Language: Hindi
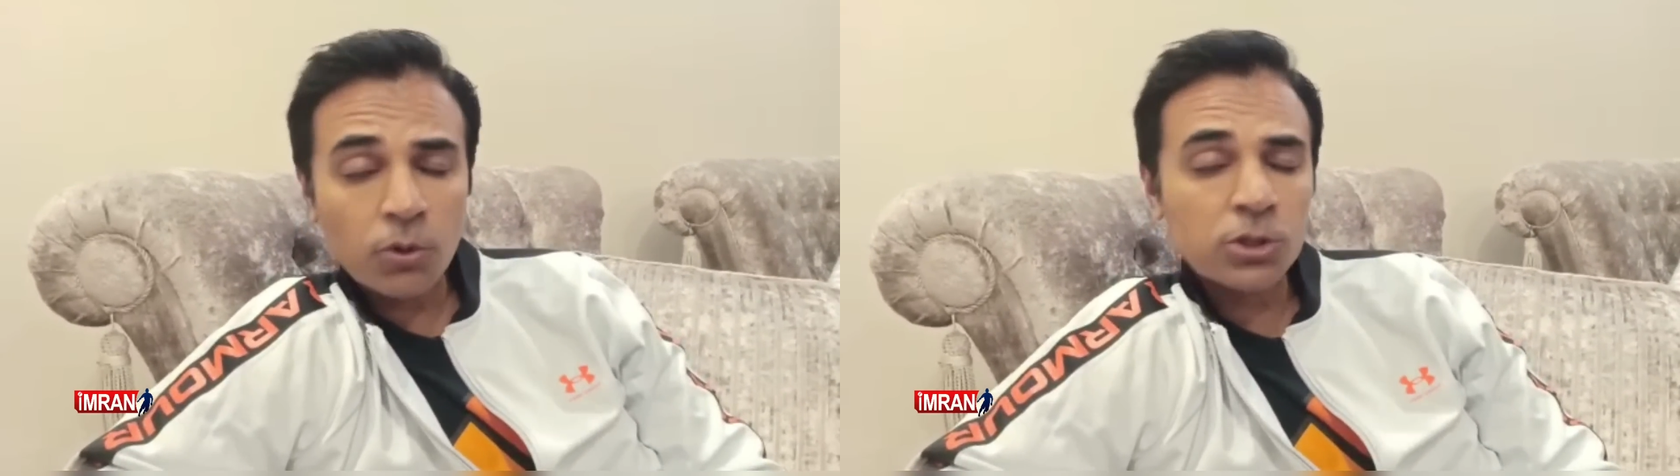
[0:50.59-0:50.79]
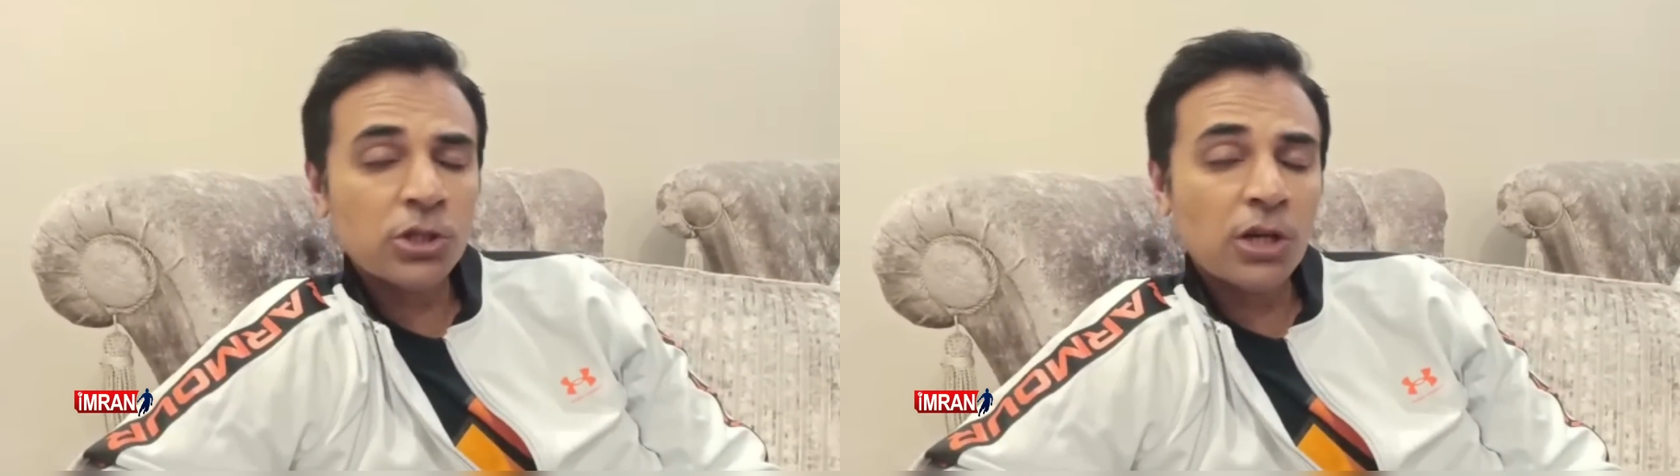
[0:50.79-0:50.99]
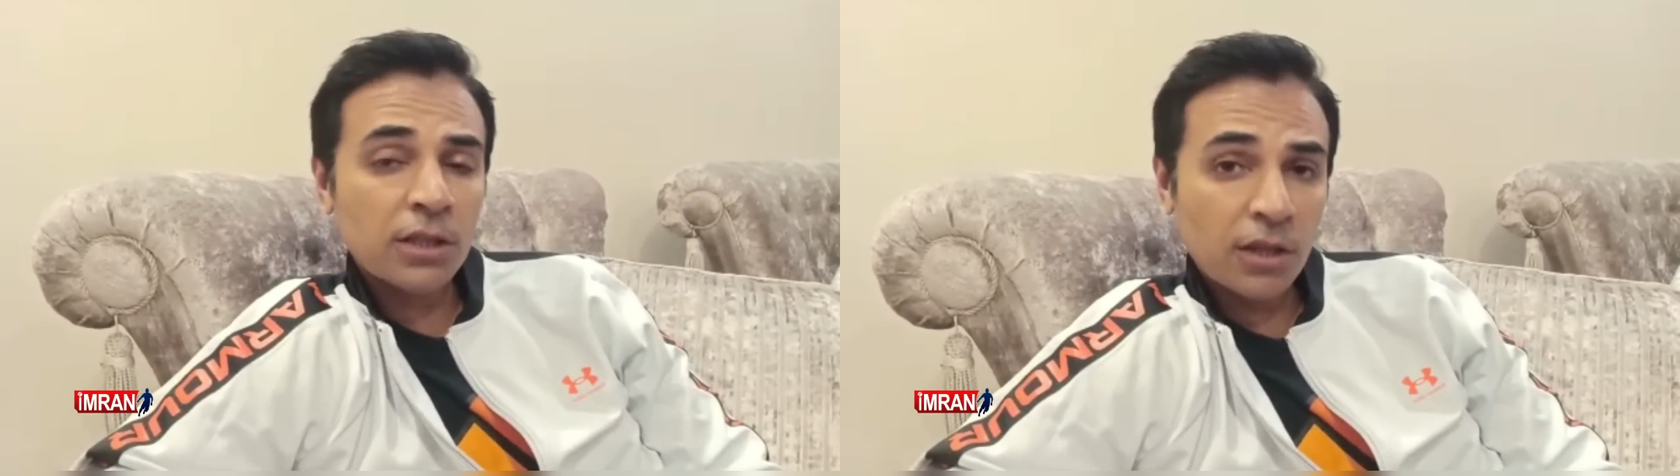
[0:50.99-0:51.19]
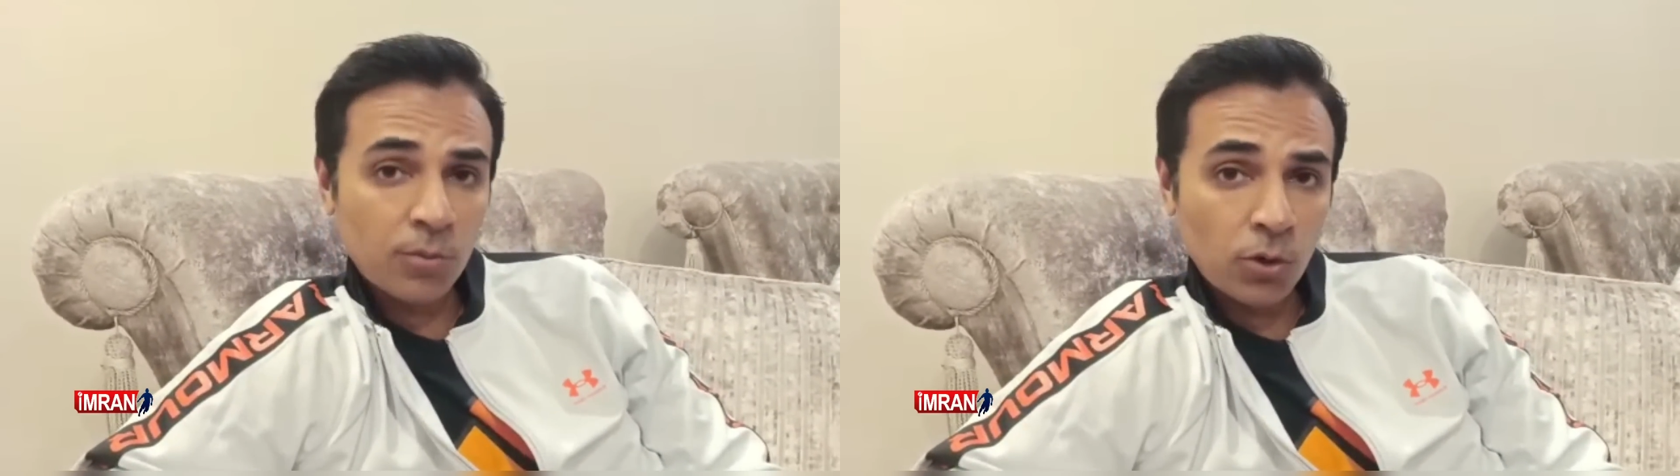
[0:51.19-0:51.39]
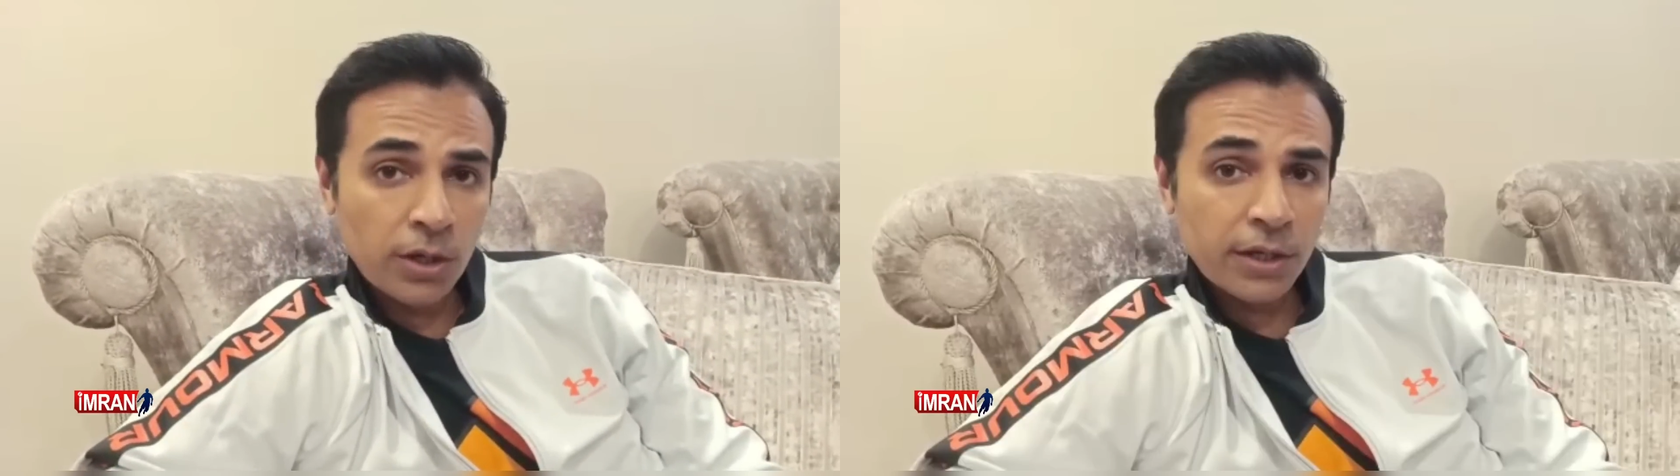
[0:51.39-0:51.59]
बहुत शानदार
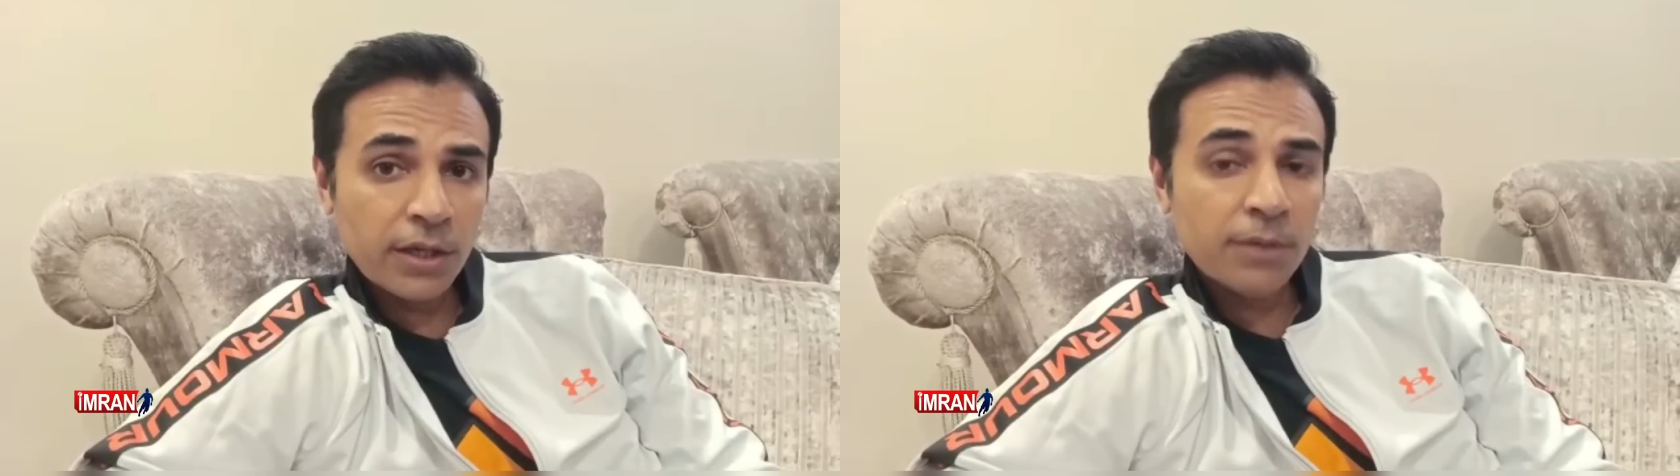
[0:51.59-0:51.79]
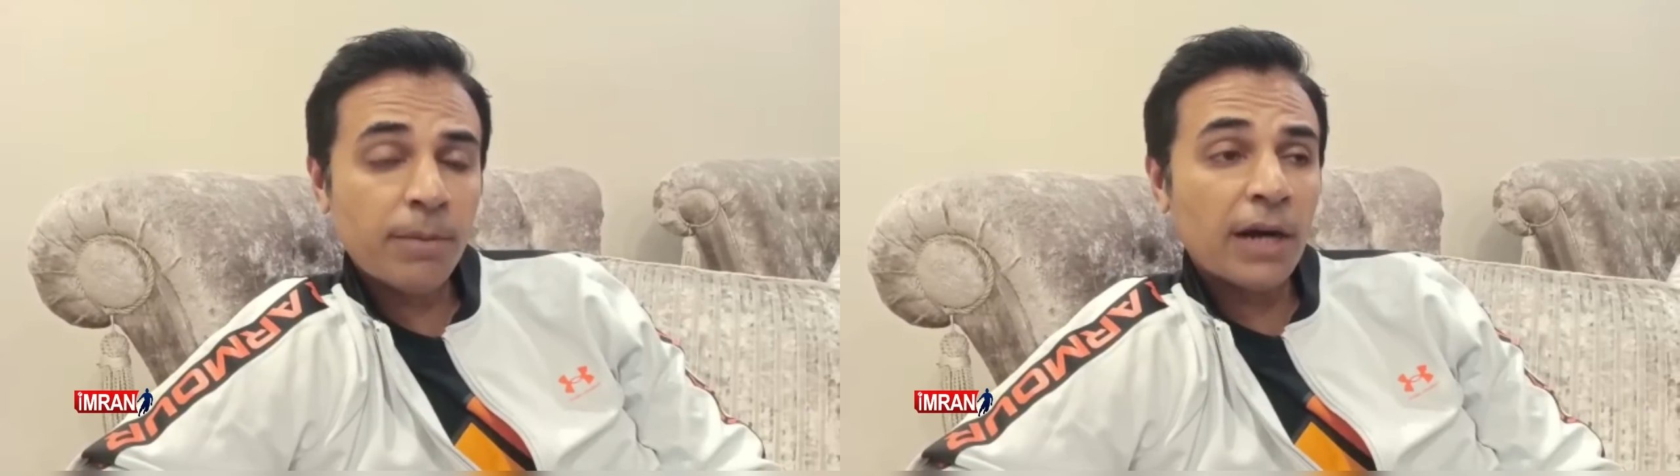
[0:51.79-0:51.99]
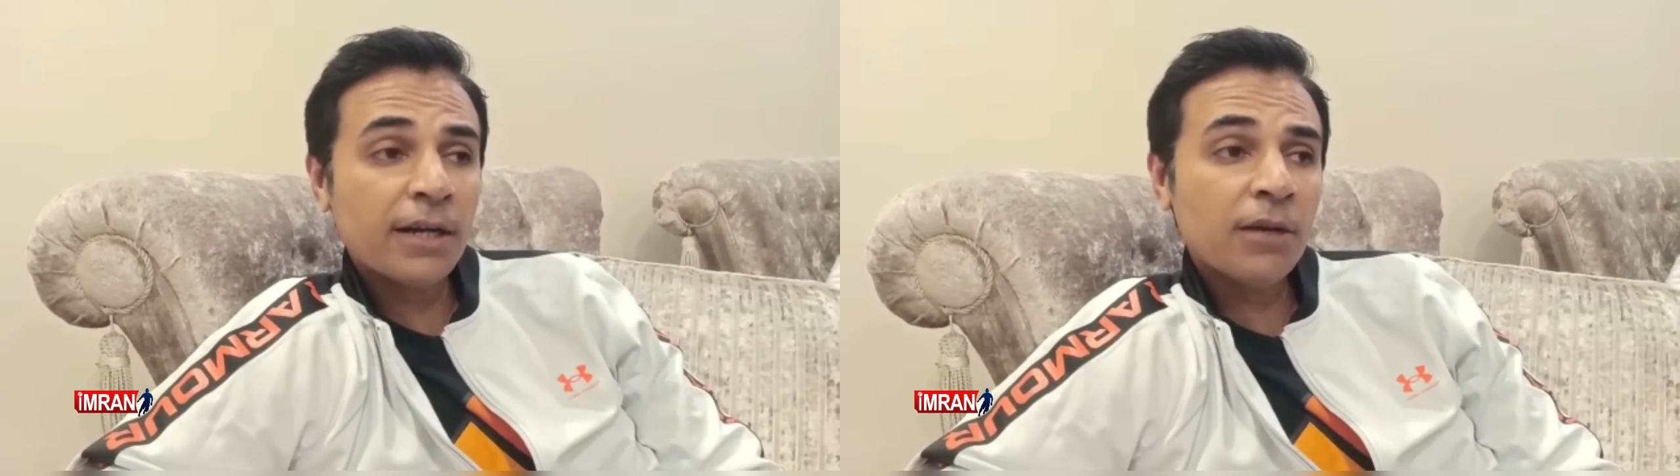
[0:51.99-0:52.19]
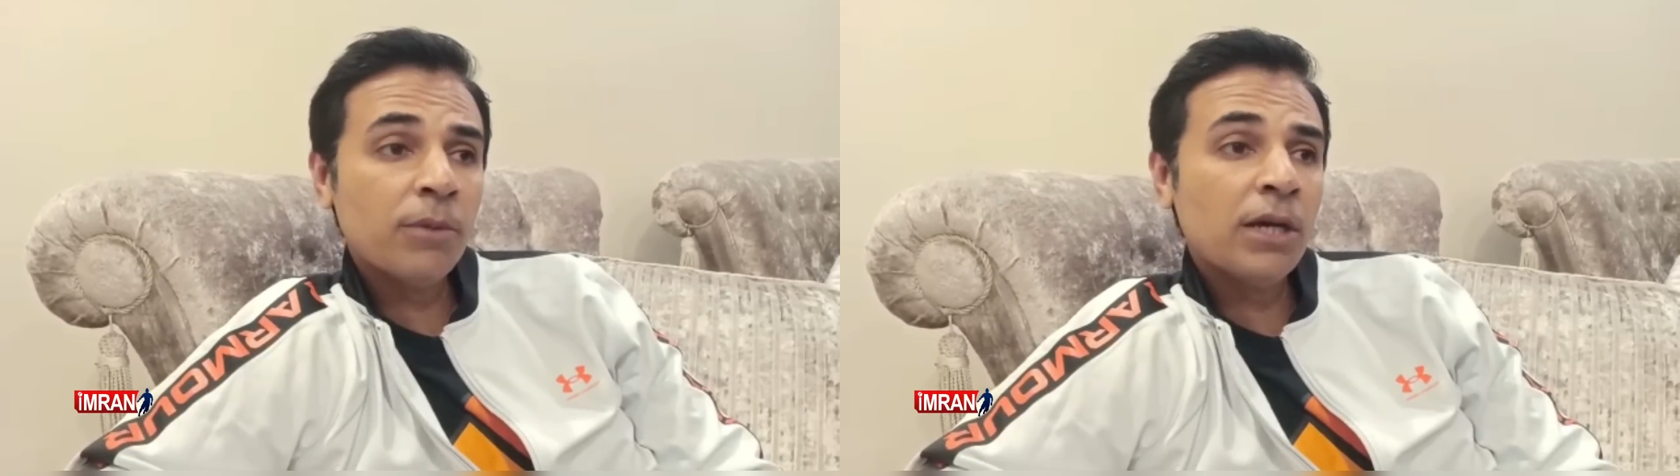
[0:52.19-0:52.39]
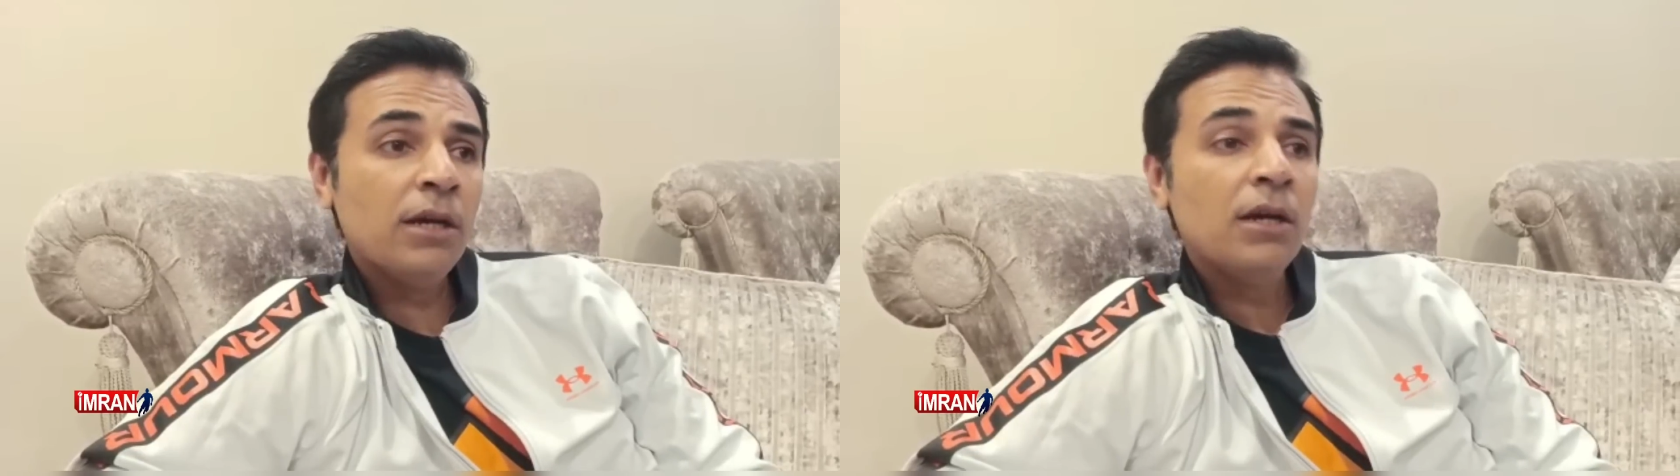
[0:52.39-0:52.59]
बॉलिंग की बैटिंग
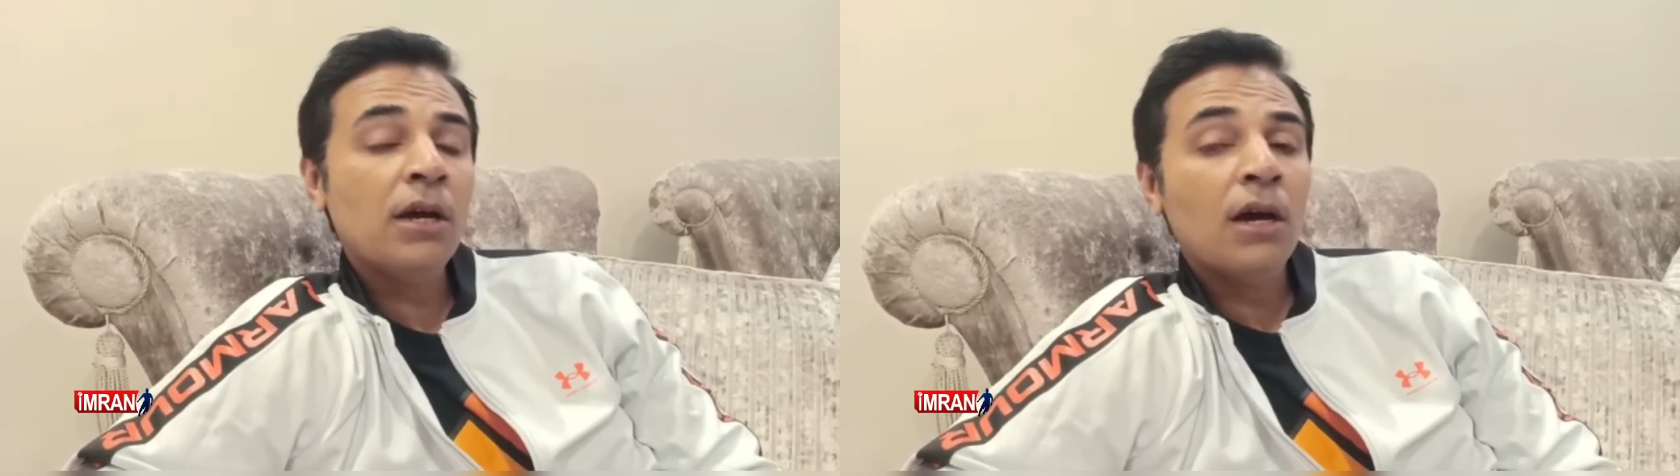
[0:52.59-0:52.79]
में